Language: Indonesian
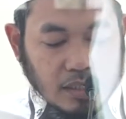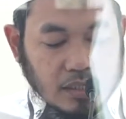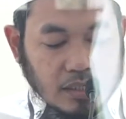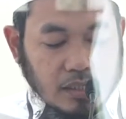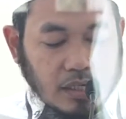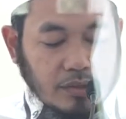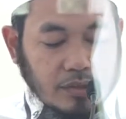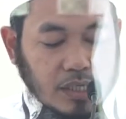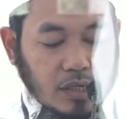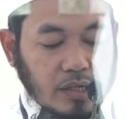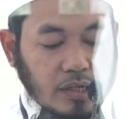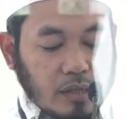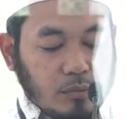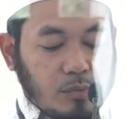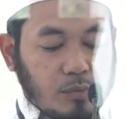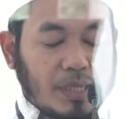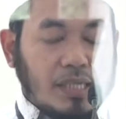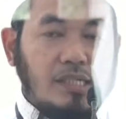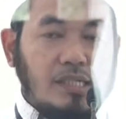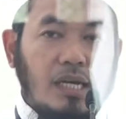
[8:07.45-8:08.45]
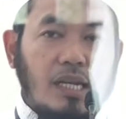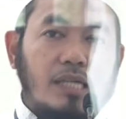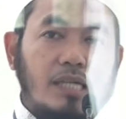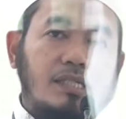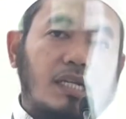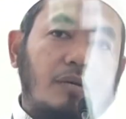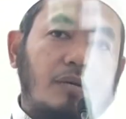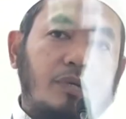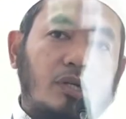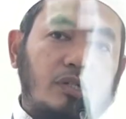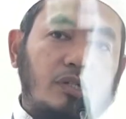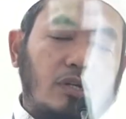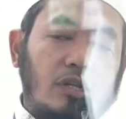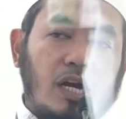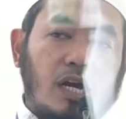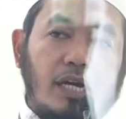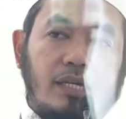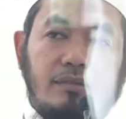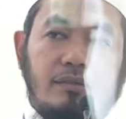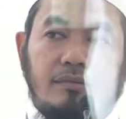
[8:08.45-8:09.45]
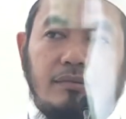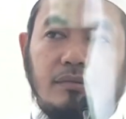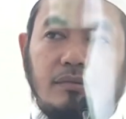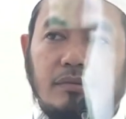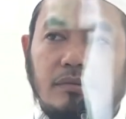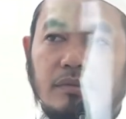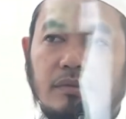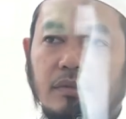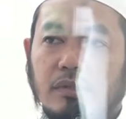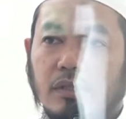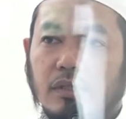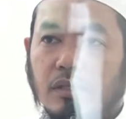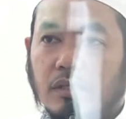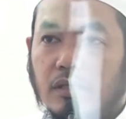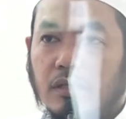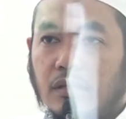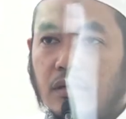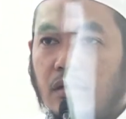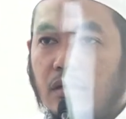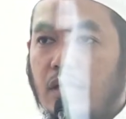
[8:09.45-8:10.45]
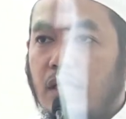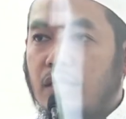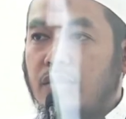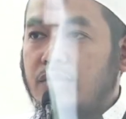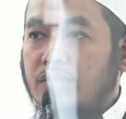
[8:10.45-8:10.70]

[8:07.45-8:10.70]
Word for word: dan itu oleh Abu Barzah al-Aslami radhiyallahu an qala